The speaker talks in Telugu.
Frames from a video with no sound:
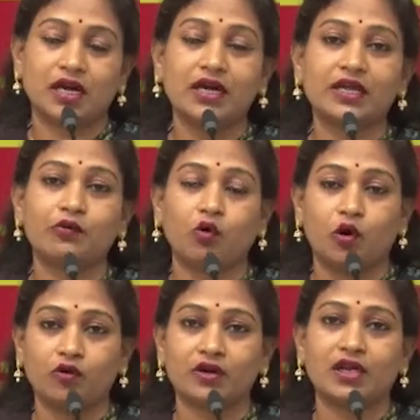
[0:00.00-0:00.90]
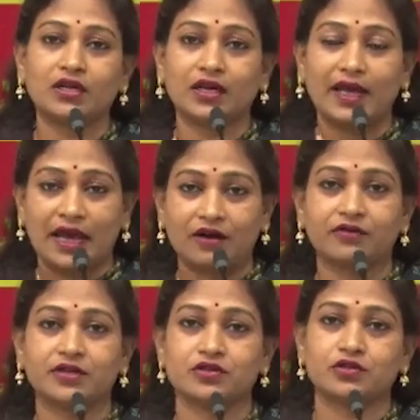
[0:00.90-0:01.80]
అంటే ఓవరాల్గా
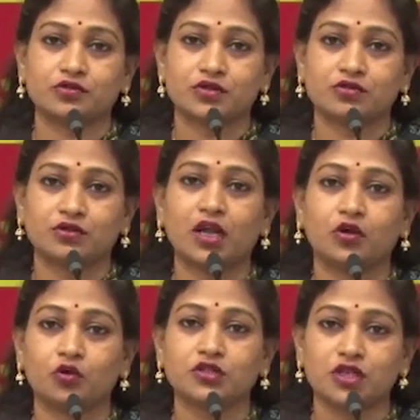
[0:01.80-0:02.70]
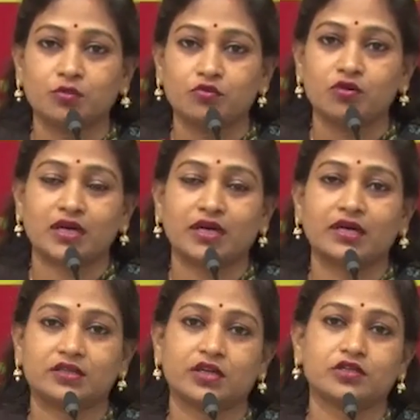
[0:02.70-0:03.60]
యావరేజ్ అని చూసుకున్న రోజుకి మూడు
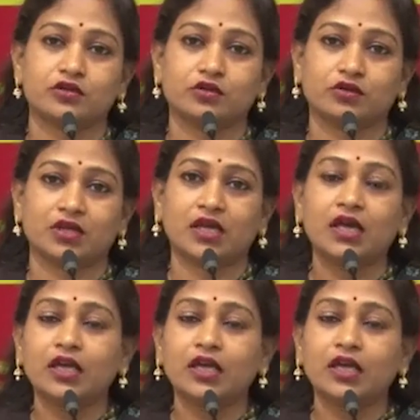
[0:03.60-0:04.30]
అఘాయిత్యాలు జరుగుతున్నాయి